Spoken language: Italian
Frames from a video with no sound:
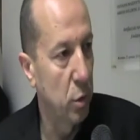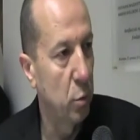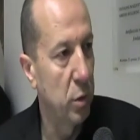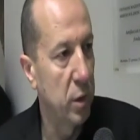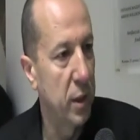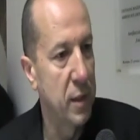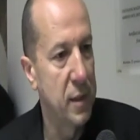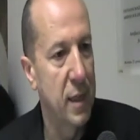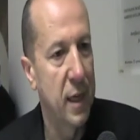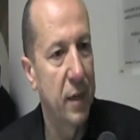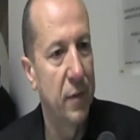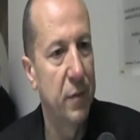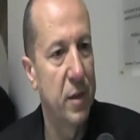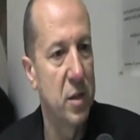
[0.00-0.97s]
di
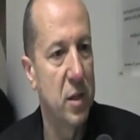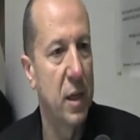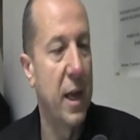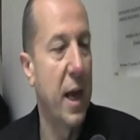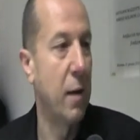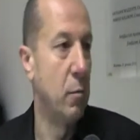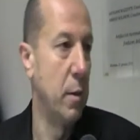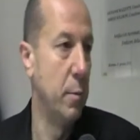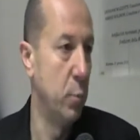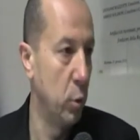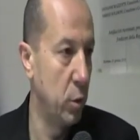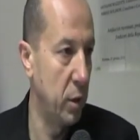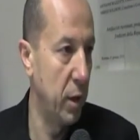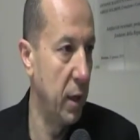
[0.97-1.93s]
utilizzare invece le acque in
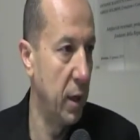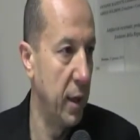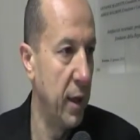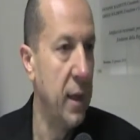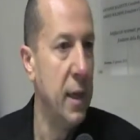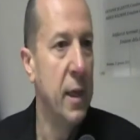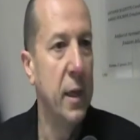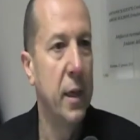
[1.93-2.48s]
bottiglia